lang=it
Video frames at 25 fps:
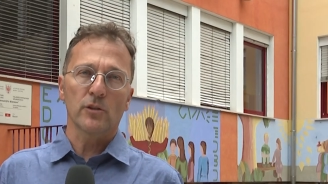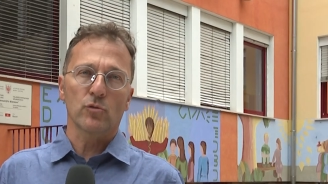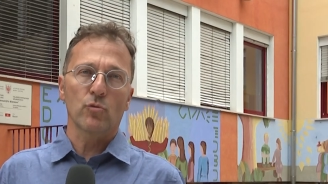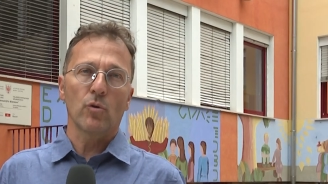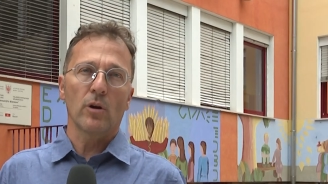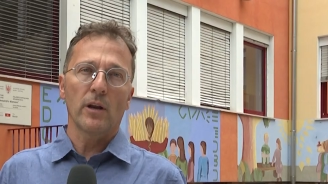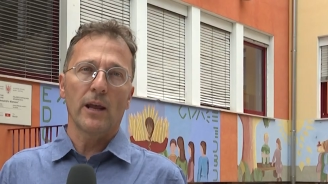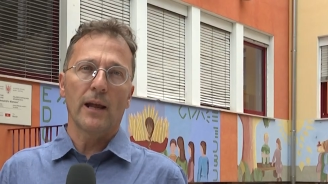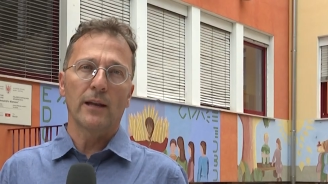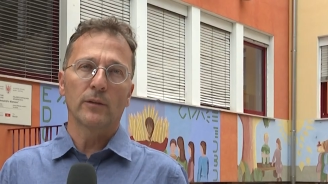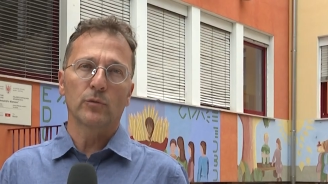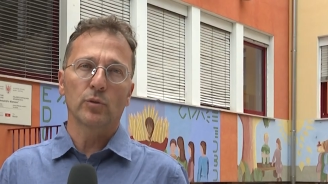
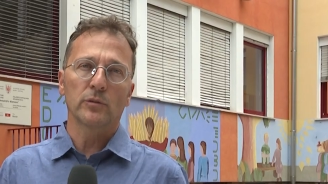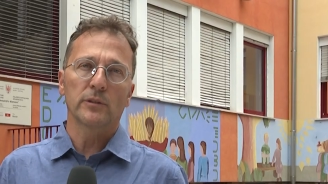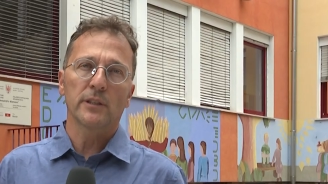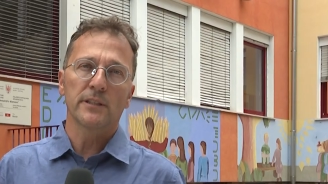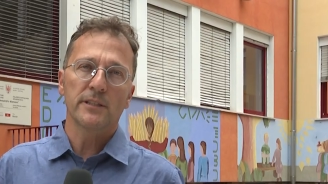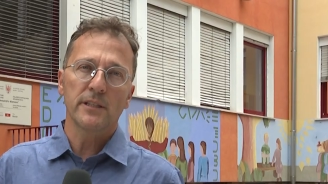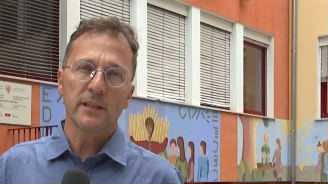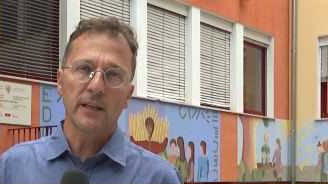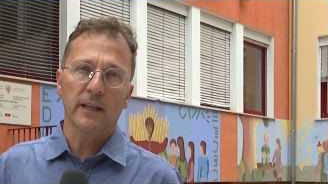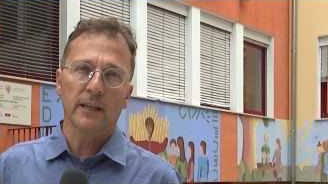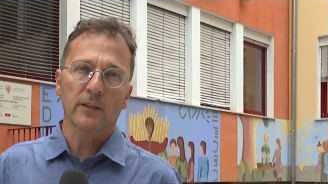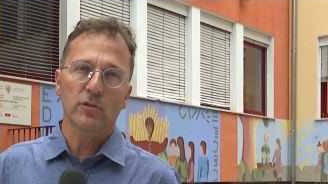scuole
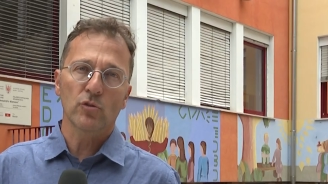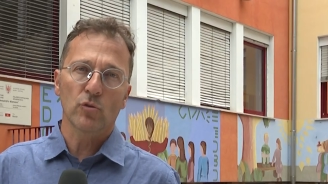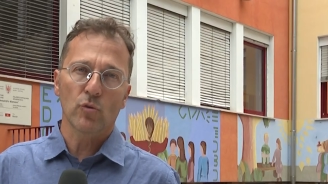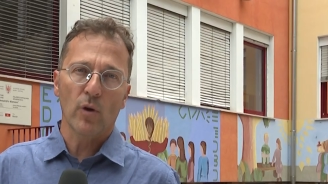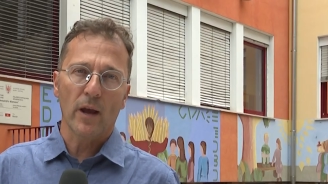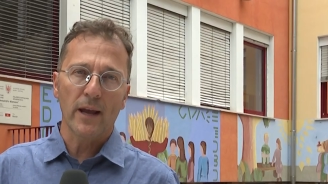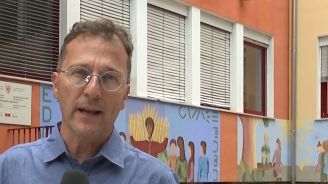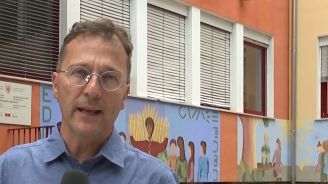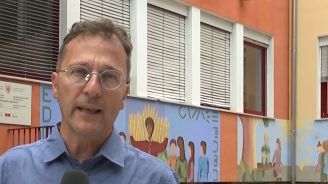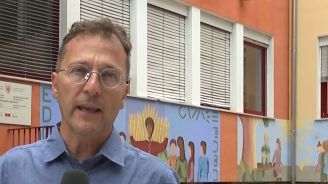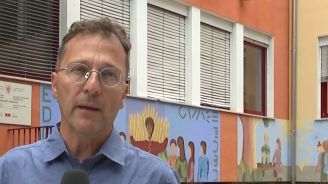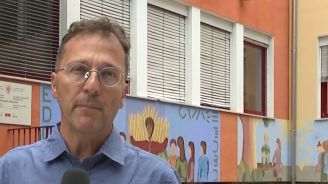altoatesine che sono
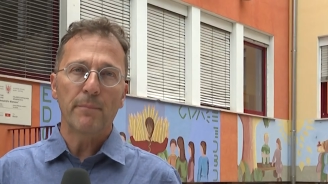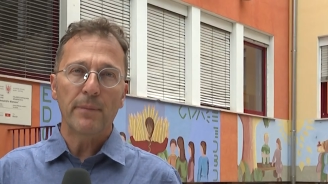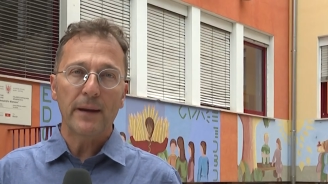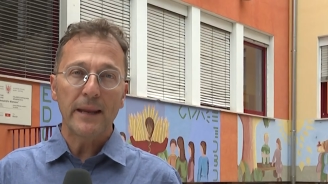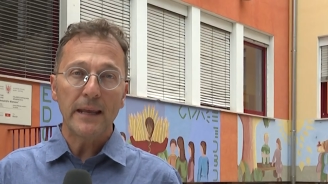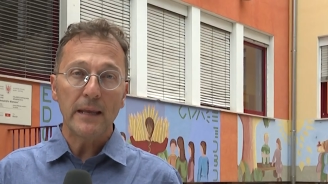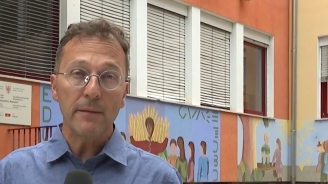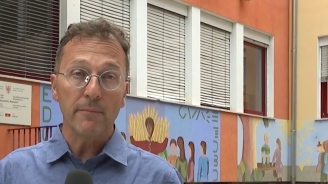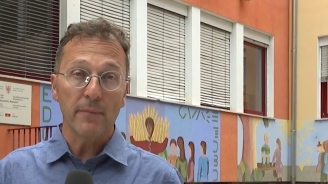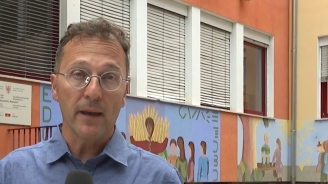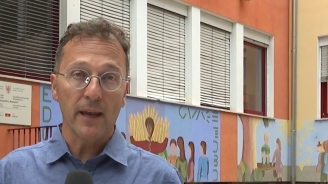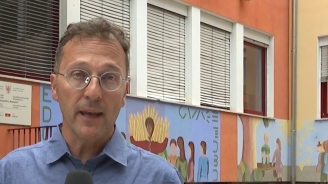anche
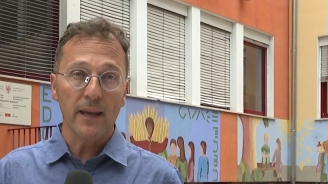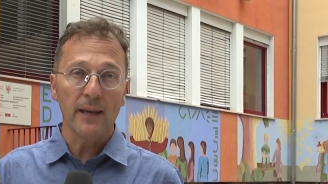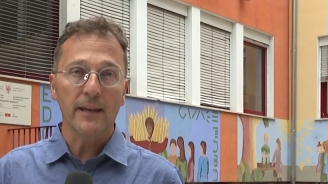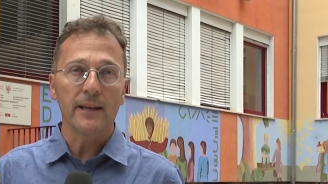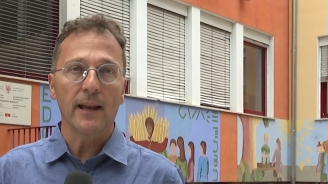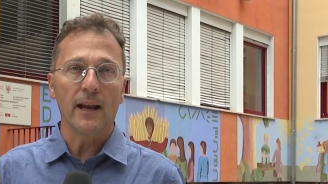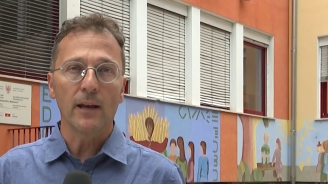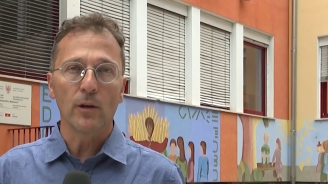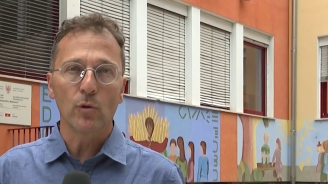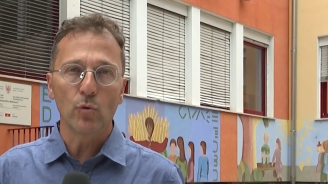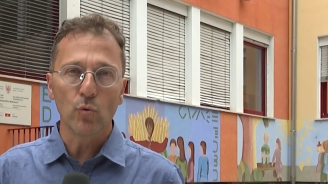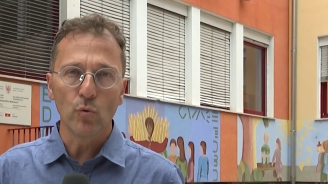prime in
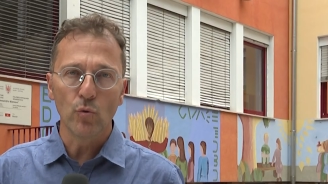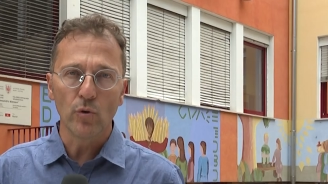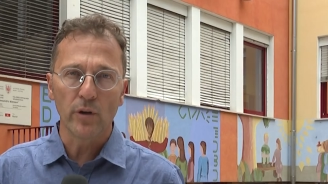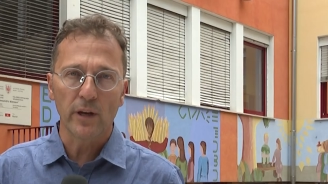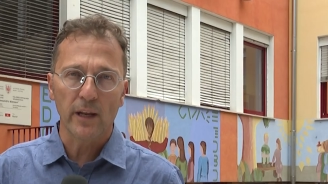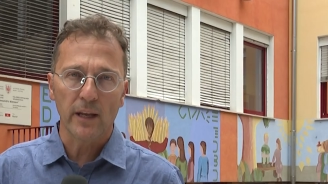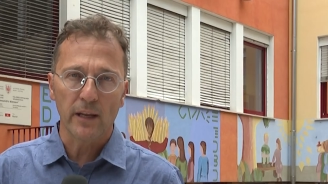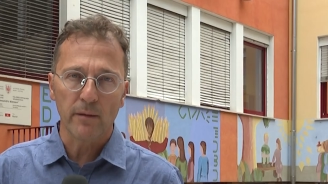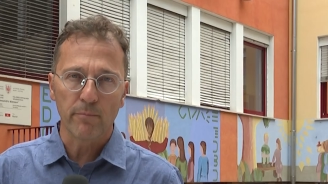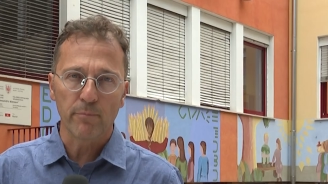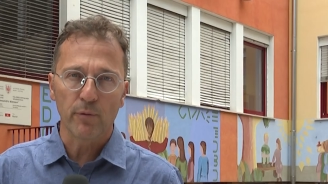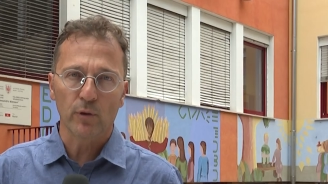
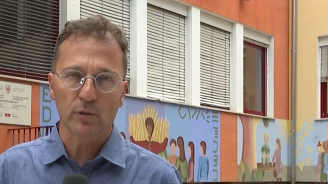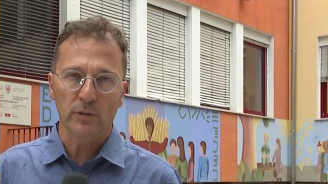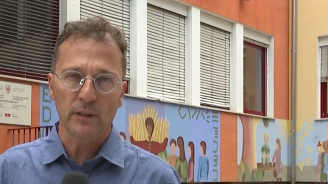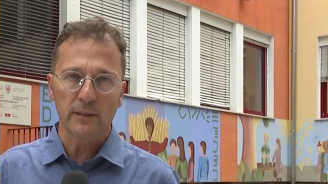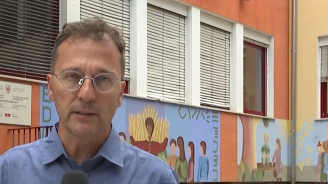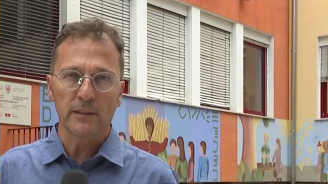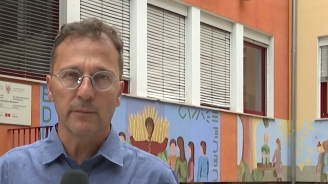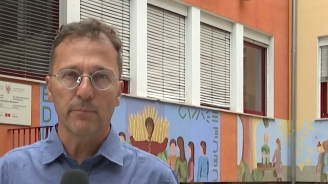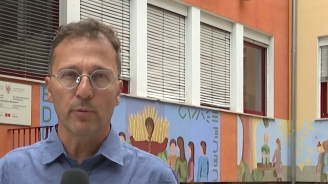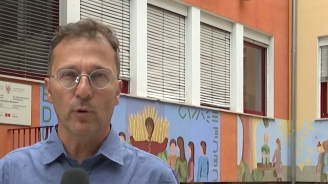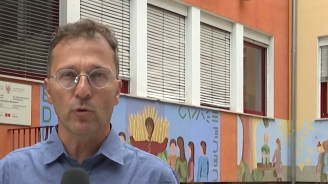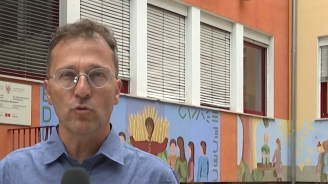alcuni
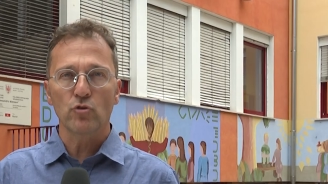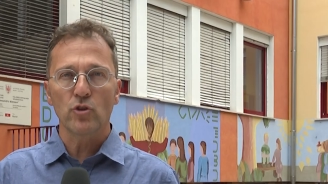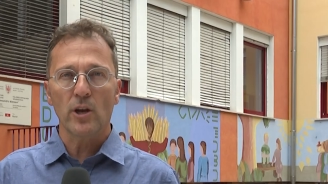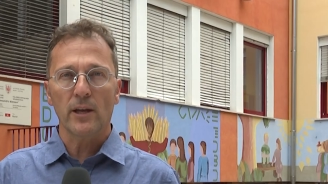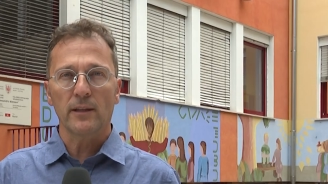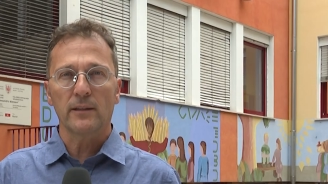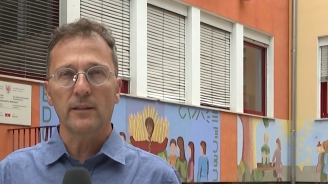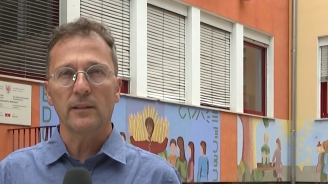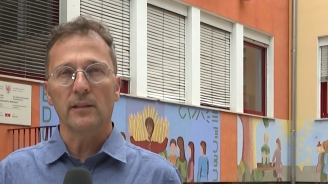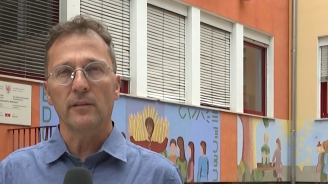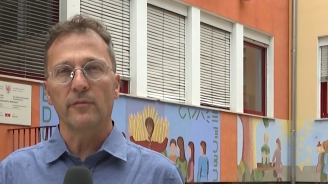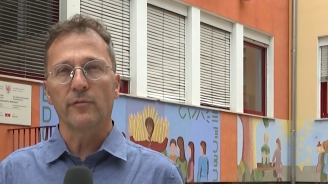importanti
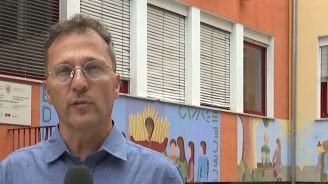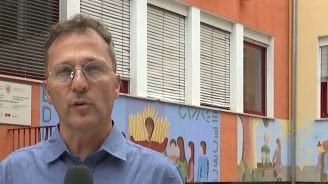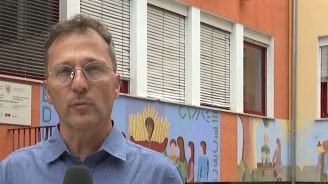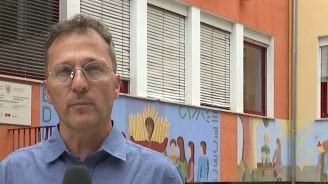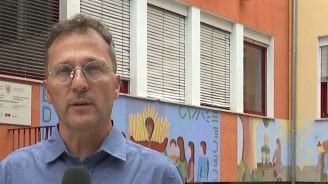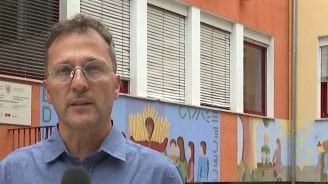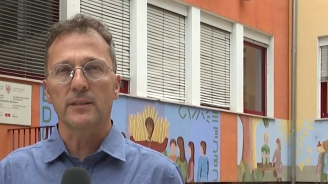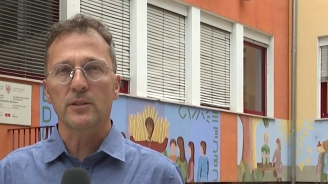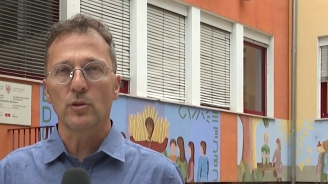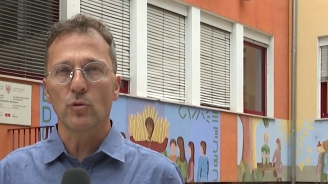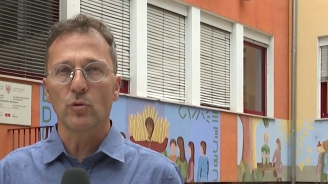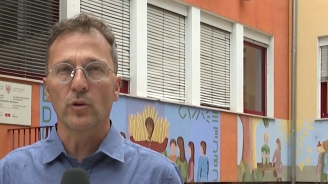progetti di
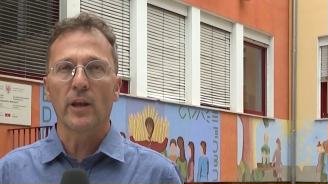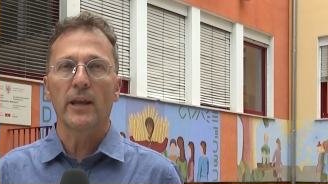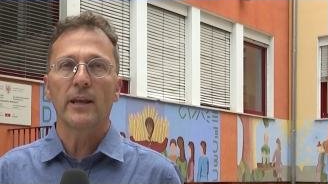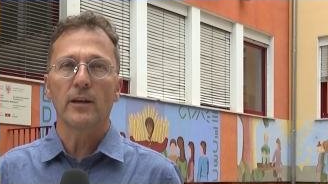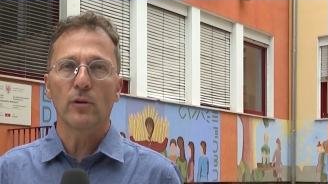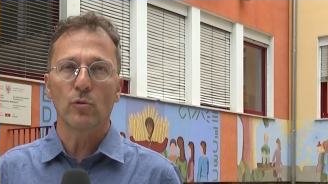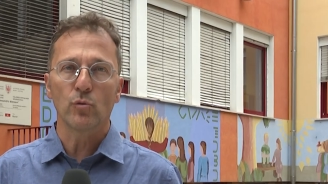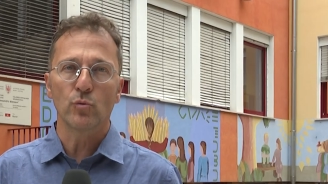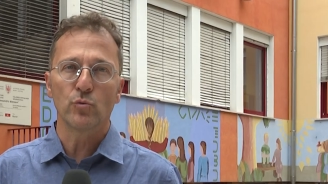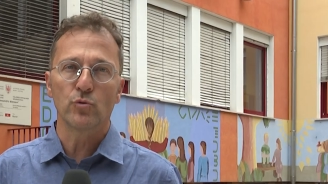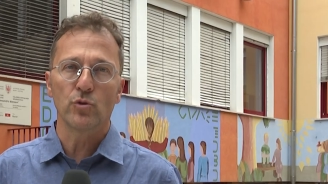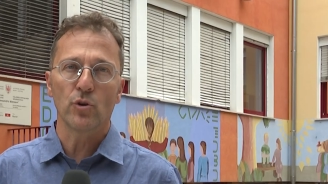formazione e
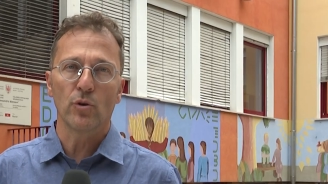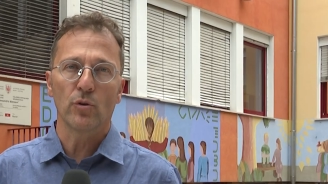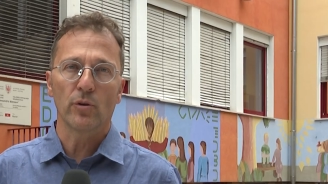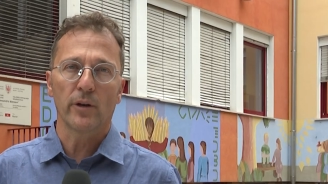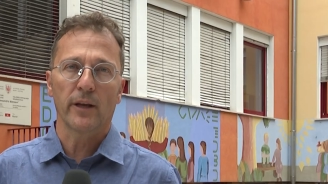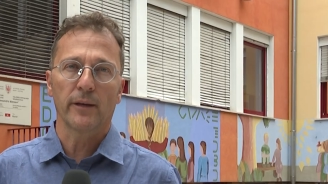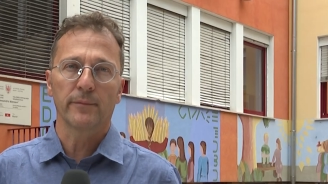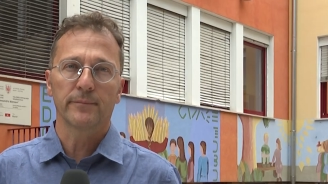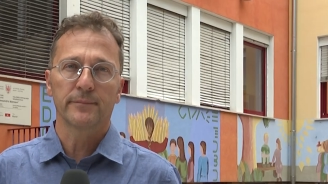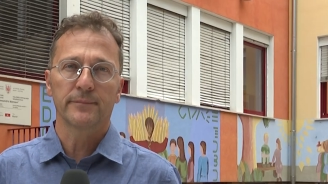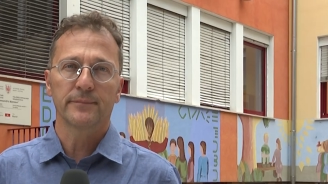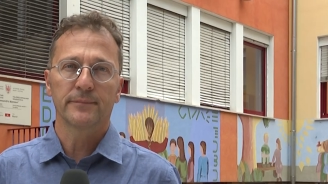
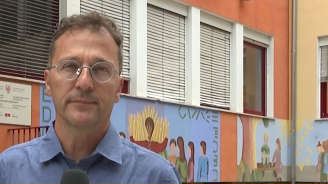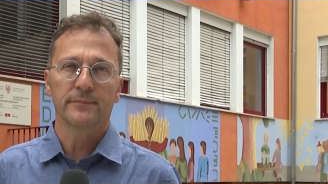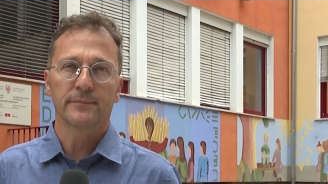inclusione.